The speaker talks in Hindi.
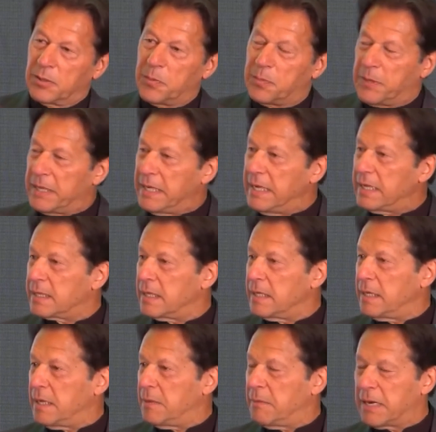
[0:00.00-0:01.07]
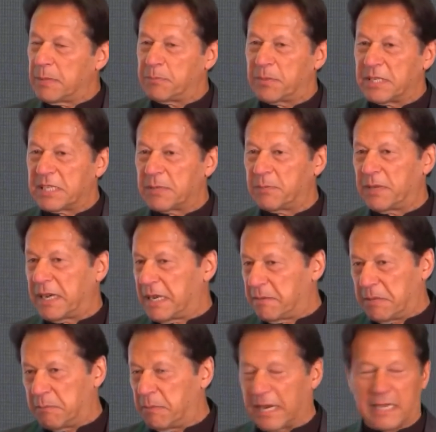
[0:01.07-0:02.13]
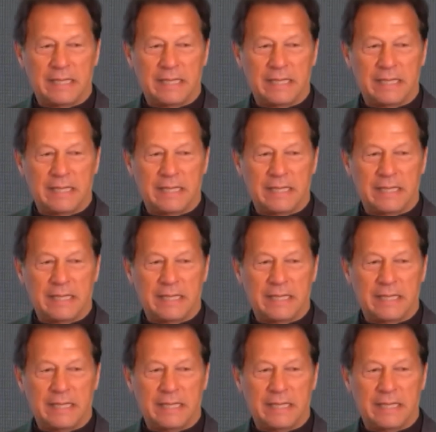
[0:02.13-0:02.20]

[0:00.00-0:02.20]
तो फिर एक हमारा प्रिंसिपल आया मैं